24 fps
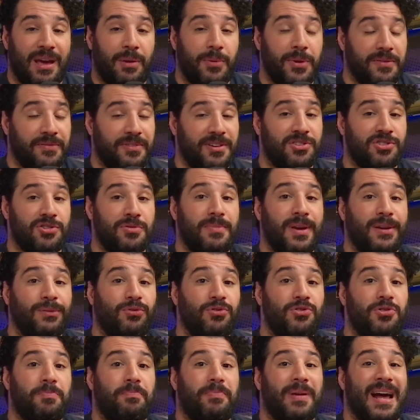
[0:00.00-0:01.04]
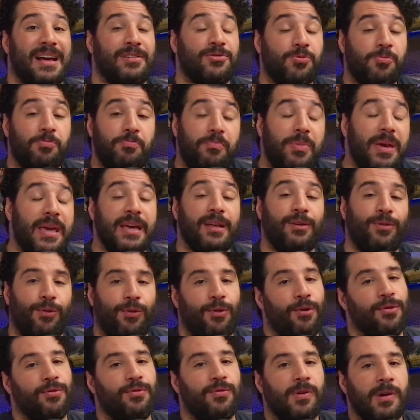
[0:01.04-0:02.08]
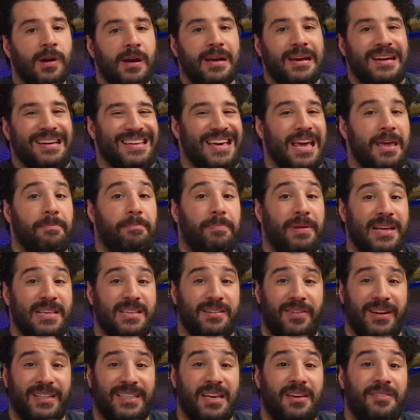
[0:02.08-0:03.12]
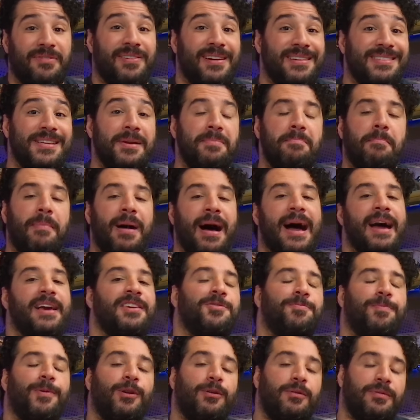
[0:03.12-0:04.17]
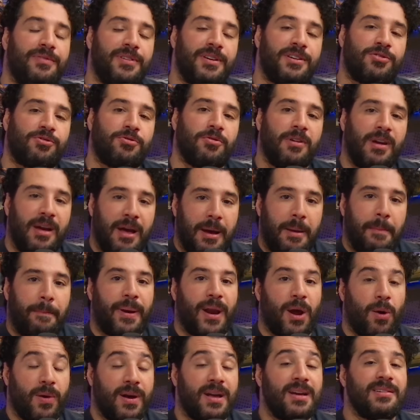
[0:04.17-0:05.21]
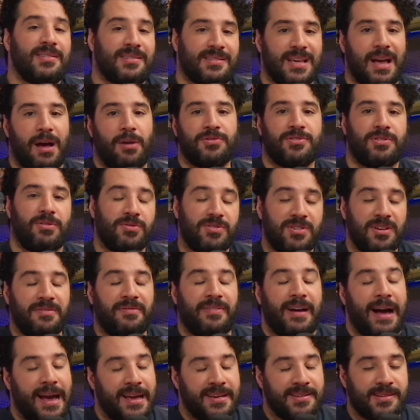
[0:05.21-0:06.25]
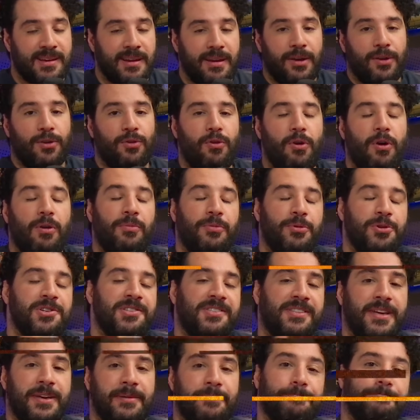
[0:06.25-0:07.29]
É um investimento de prazo bem longo e a empresa vai ter que fazer mais pelo visto para alcançar os seus rivais como o Steam.